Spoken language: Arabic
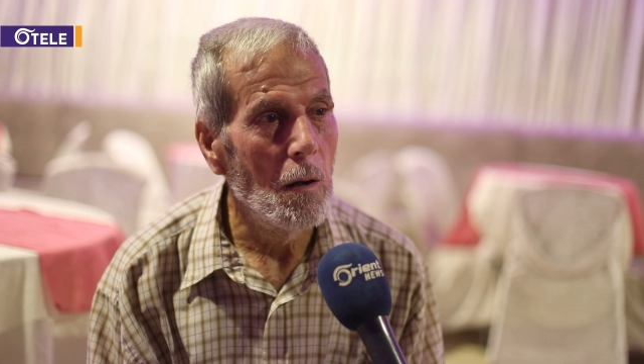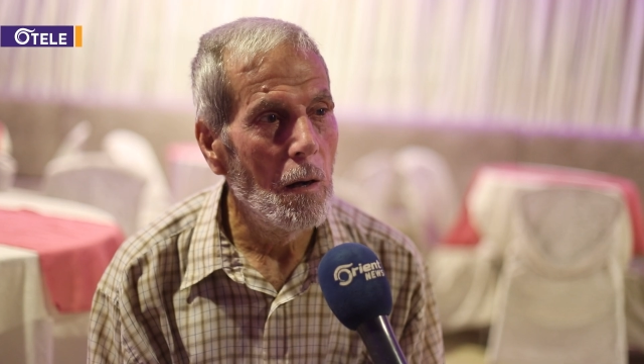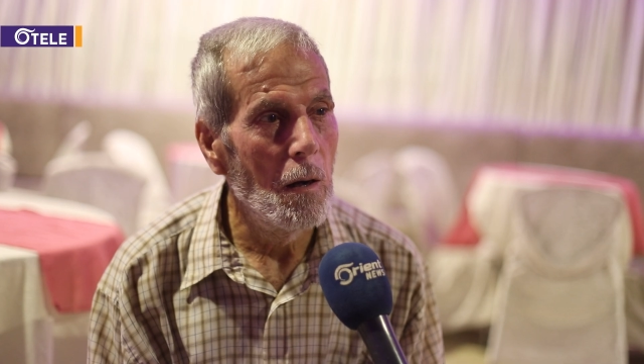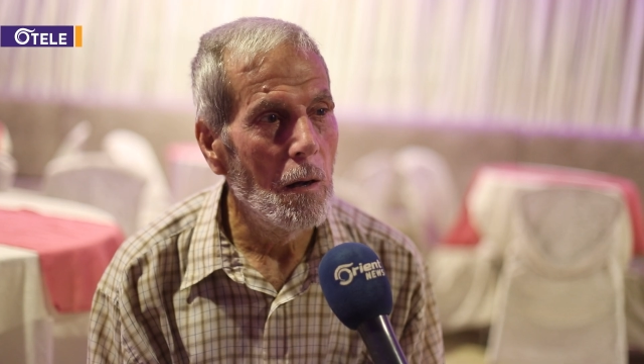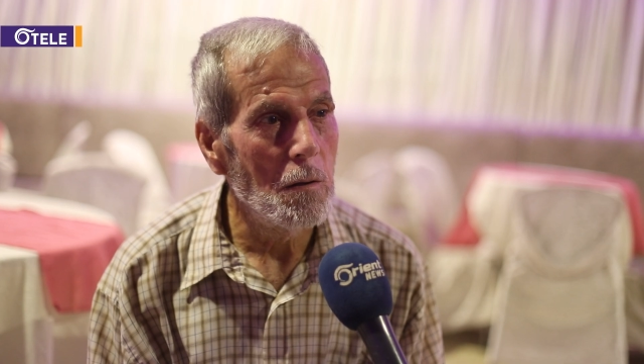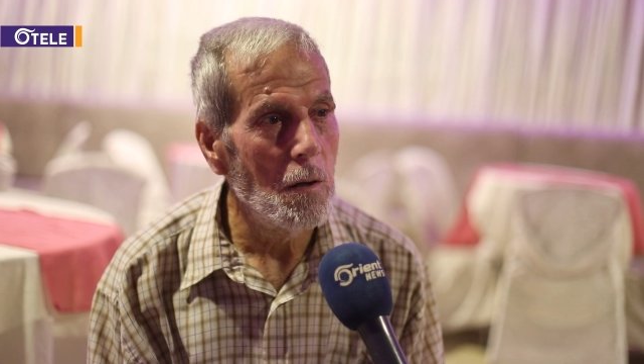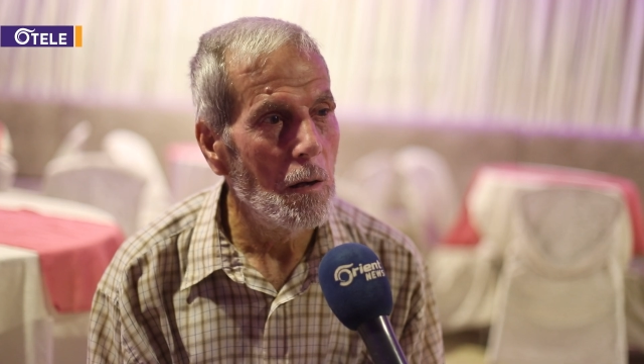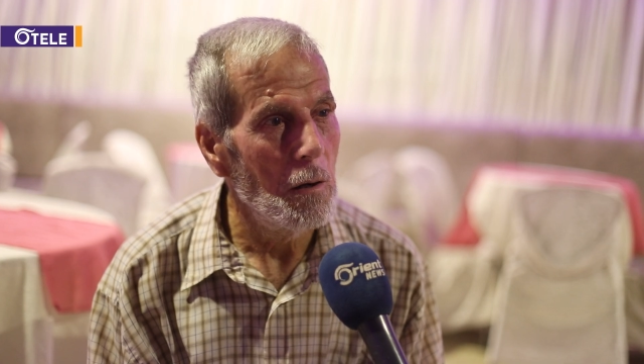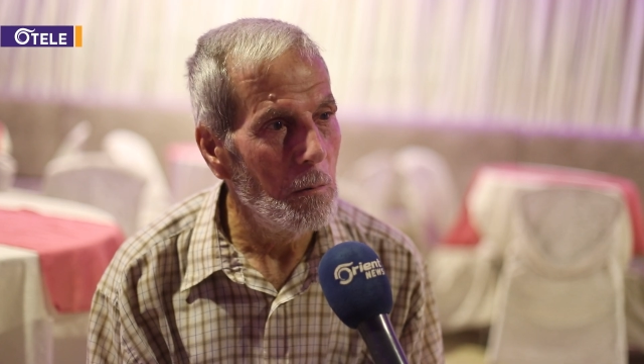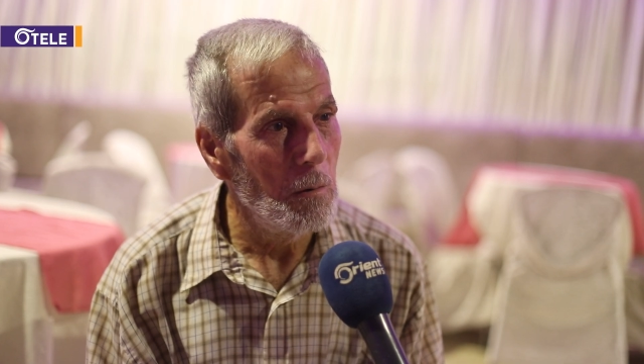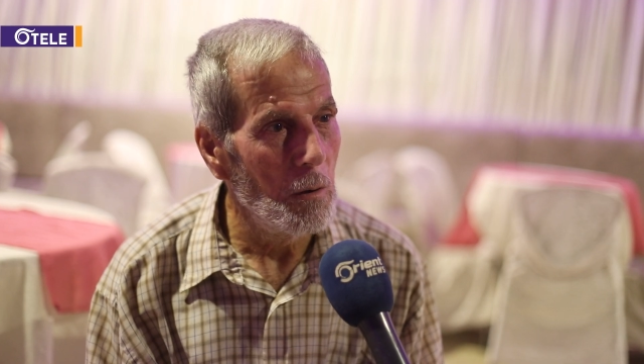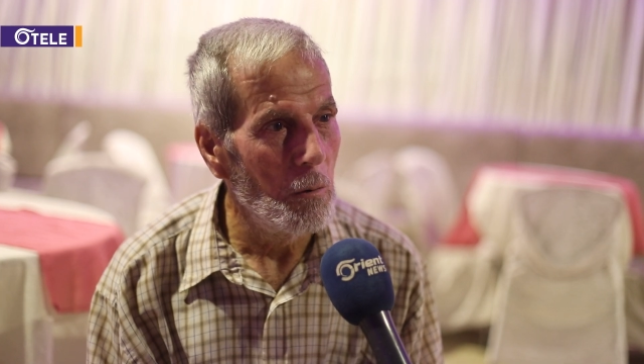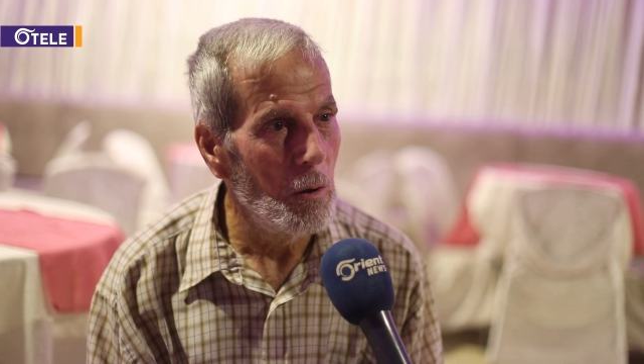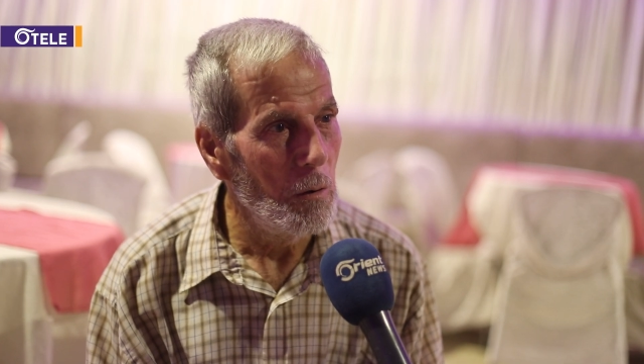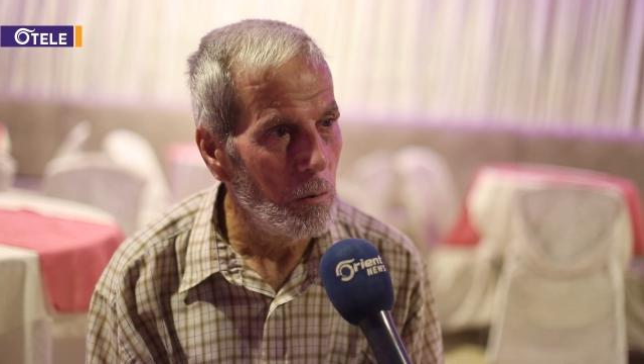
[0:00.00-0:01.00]
أنا هلأ صار
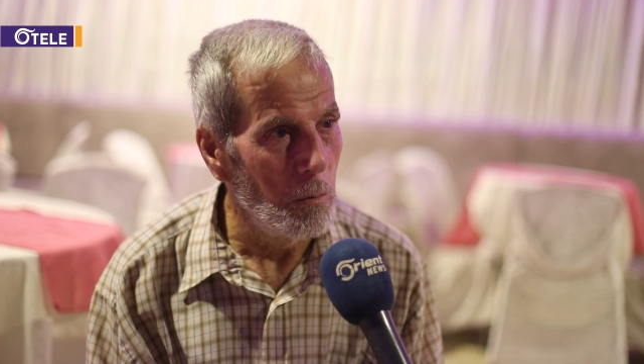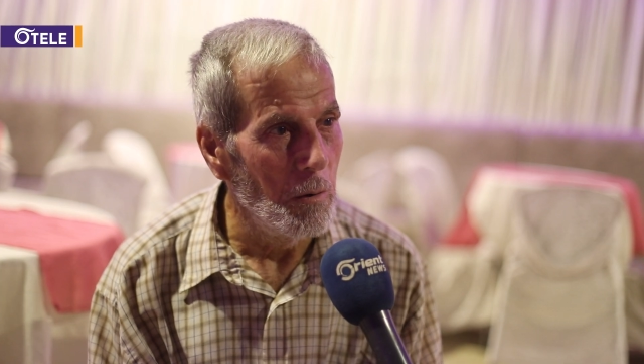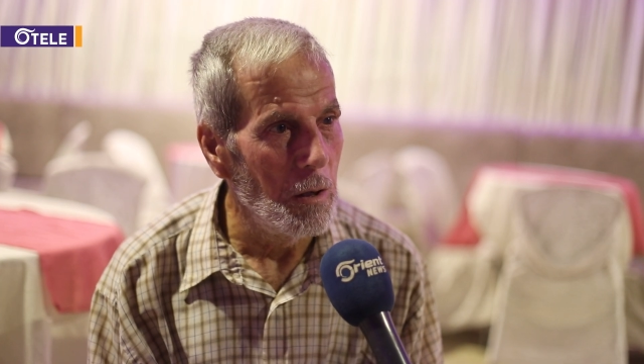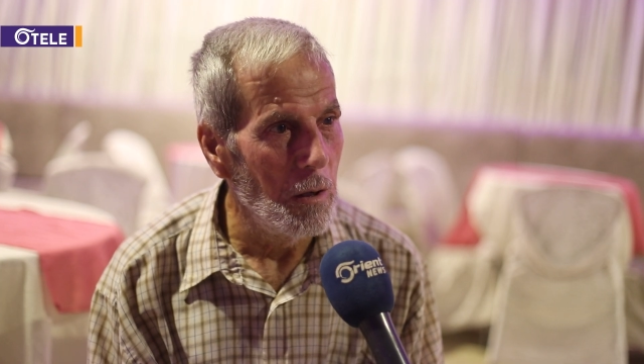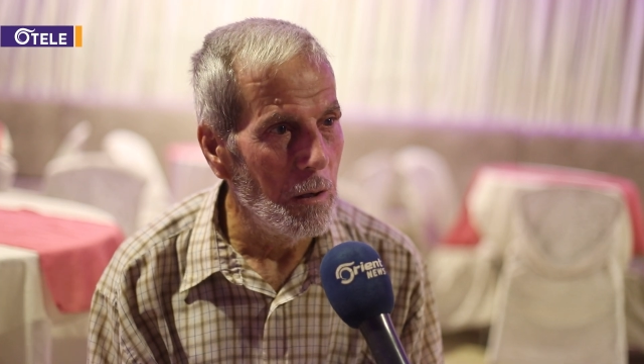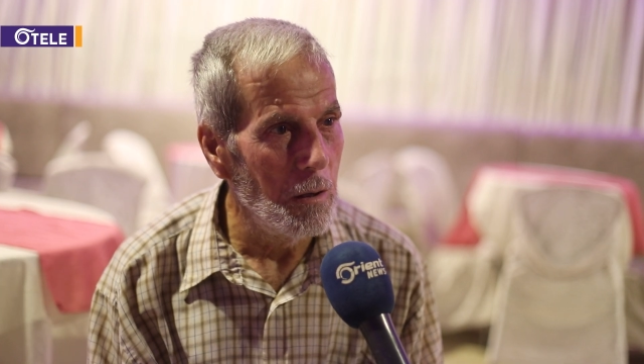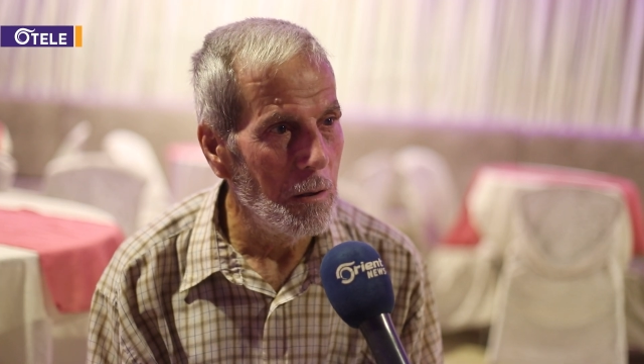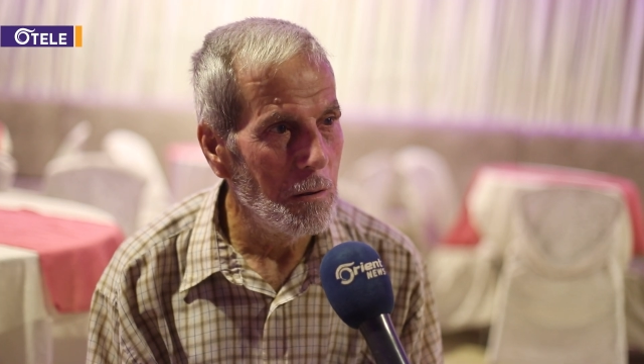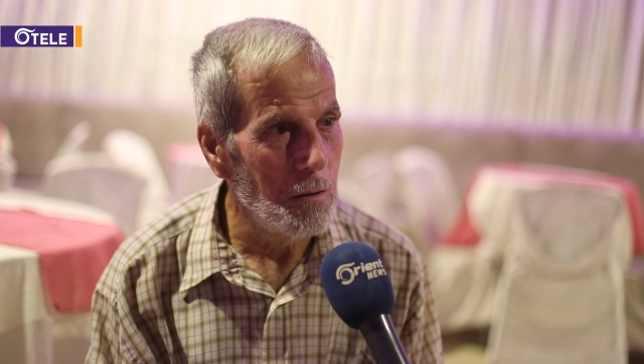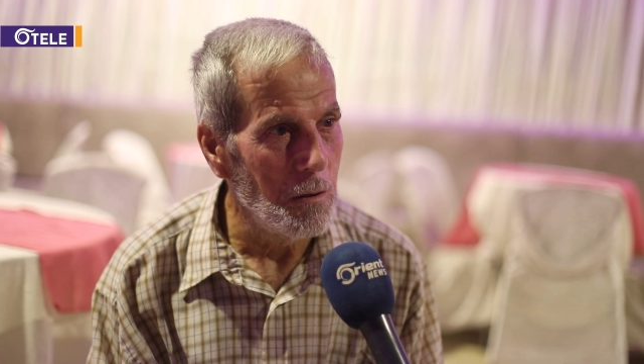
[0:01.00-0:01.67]
عمري 81